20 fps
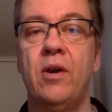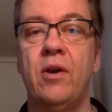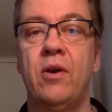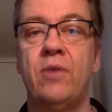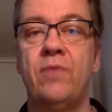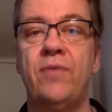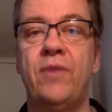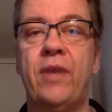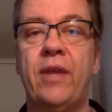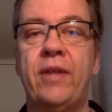
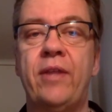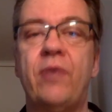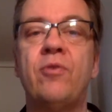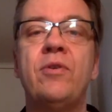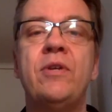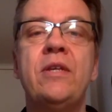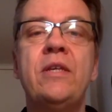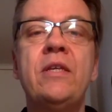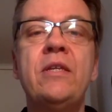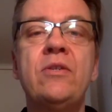und vielleicht auch
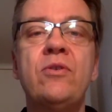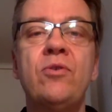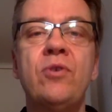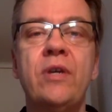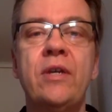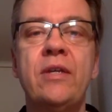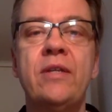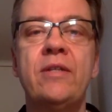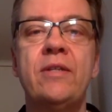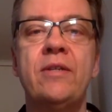nie so
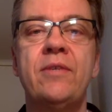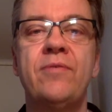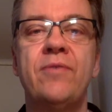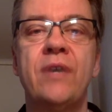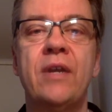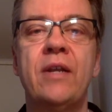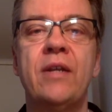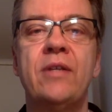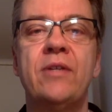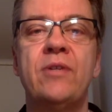richtig
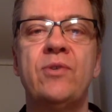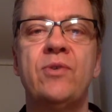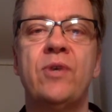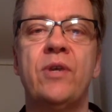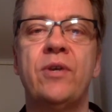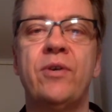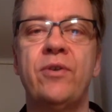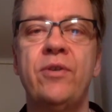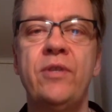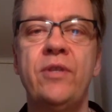wirklich zu
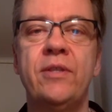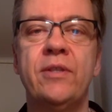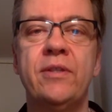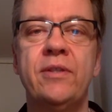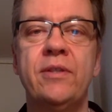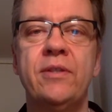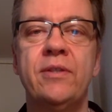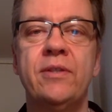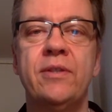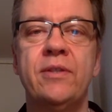
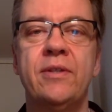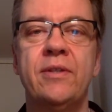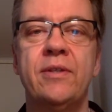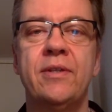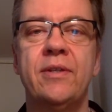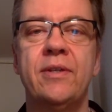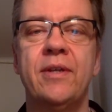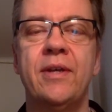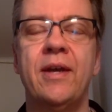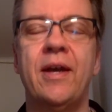ergründen.
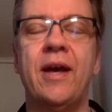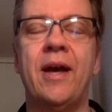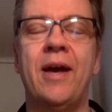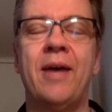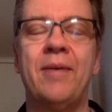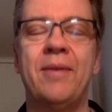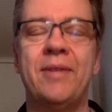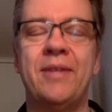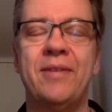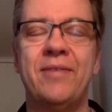
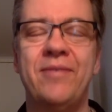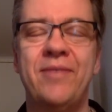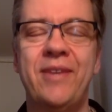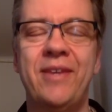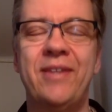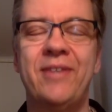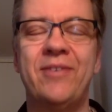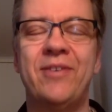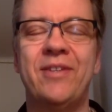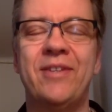Aber den
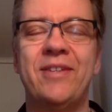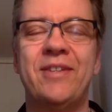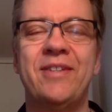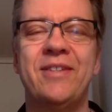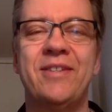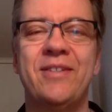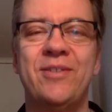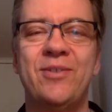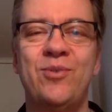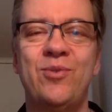Weg
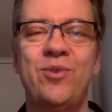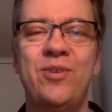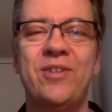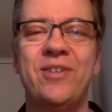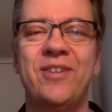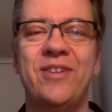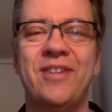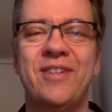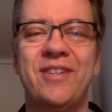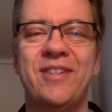dorthin, die Suche
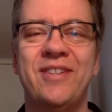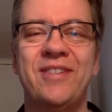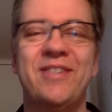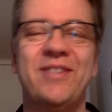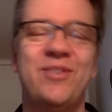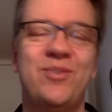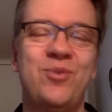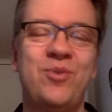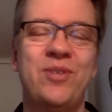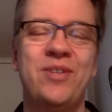dorthin, die
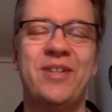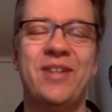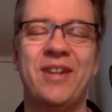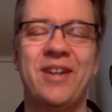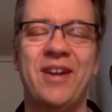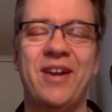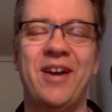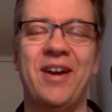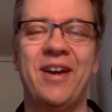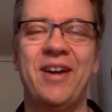Suche
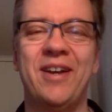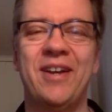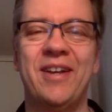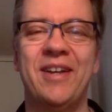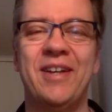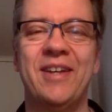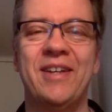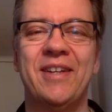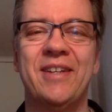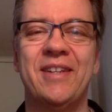danach,
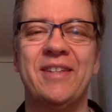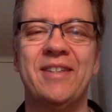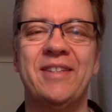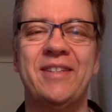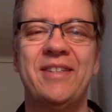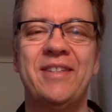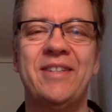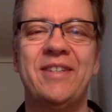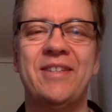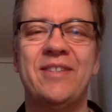
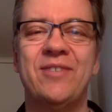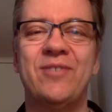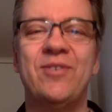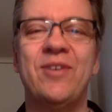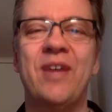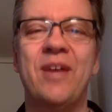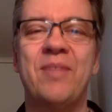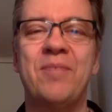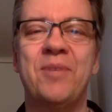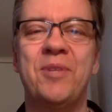die ist
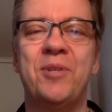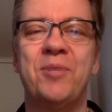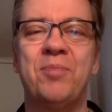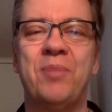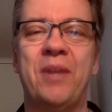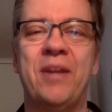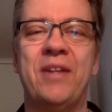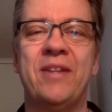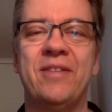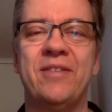unheimlich
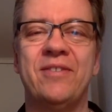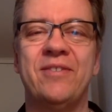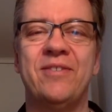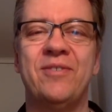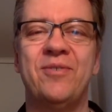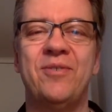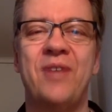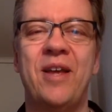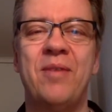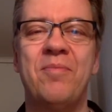spannend
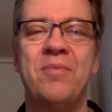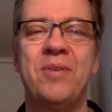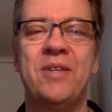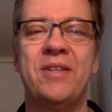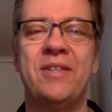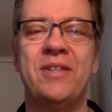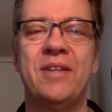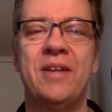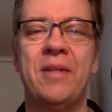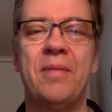und
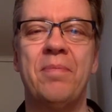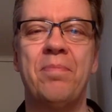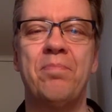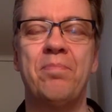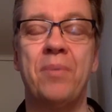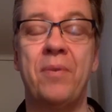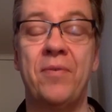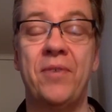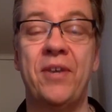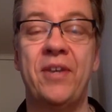unheimlich
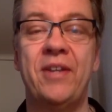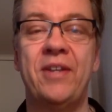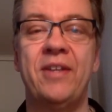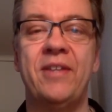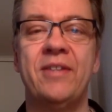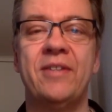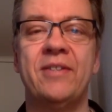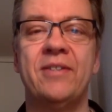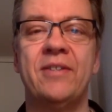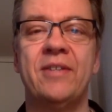
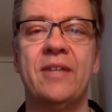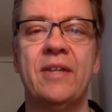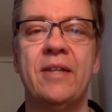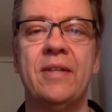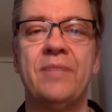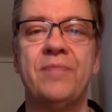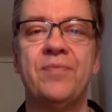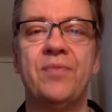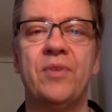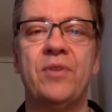befriedigend.
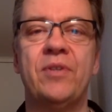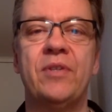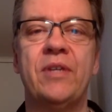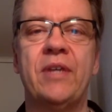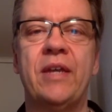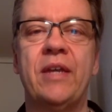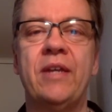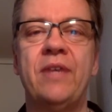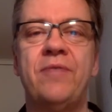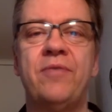Und ich
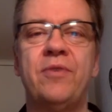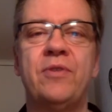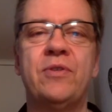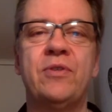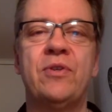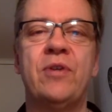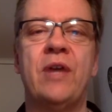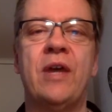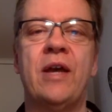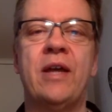rede von
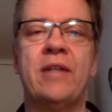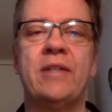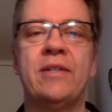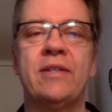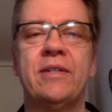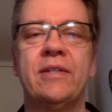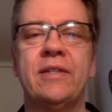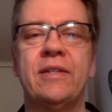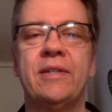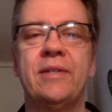so einer
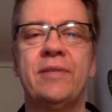Art